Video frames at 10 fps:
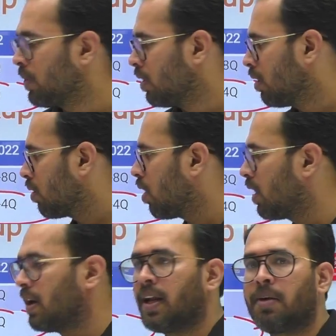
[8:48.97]

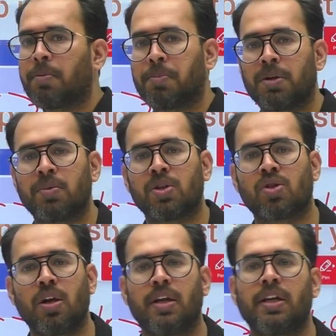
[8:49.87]
क्वाड्रेटिक पेपर में
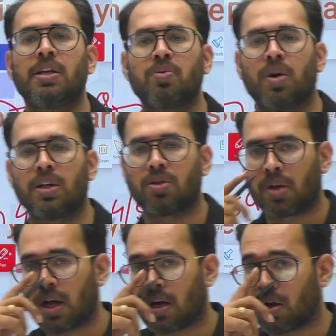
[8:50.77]
सॉल्व नहीं हुआ तो
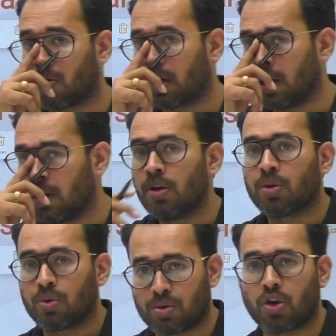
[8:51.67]
क्या करोगे
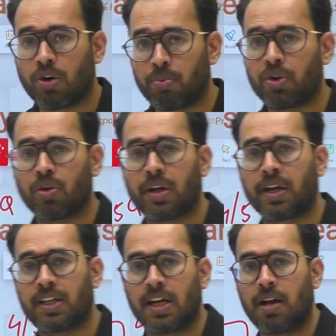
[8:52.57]
कुछ और भी तो करके
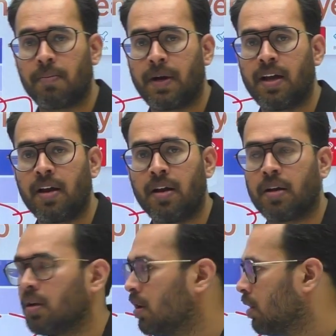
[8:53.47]
जाना पड़ेगा ना
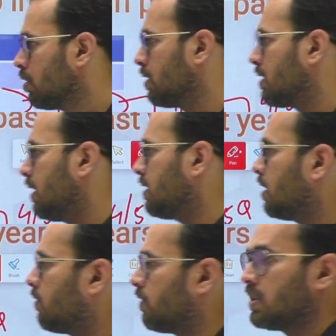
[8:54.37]
तो इसलिए
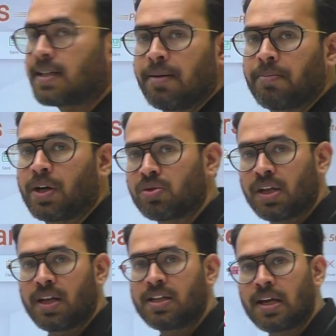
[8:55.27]
सिर्फ इसके भरोसे
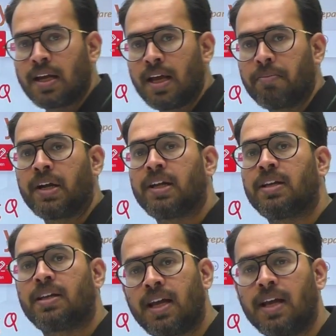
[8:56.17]
नहीं जाना है बट
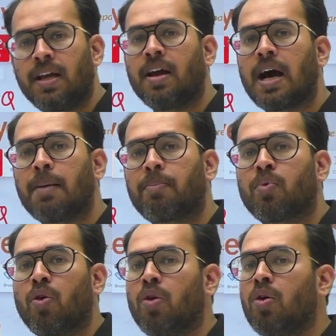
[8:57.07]
ये
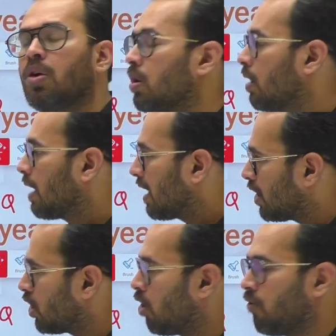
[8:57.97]
आपको
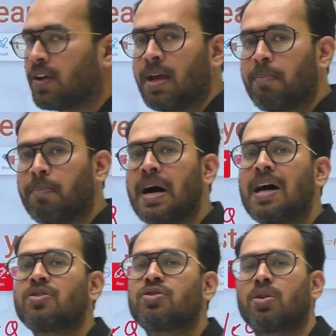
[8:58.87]
कट ऑफ के
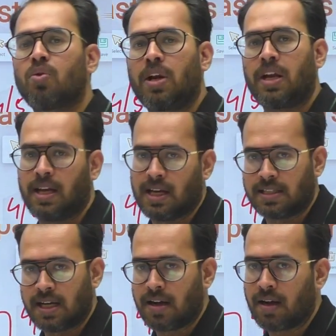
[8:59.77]
पास जरूर लेके आ
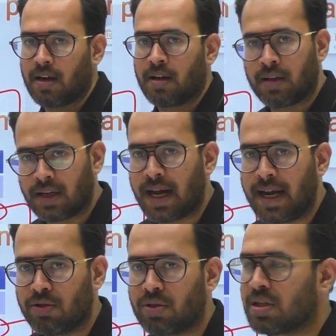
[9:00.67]
जाएगा
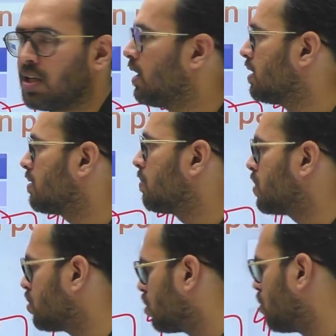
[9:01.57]
राइट तो इसलिए ये सबसे जरूरी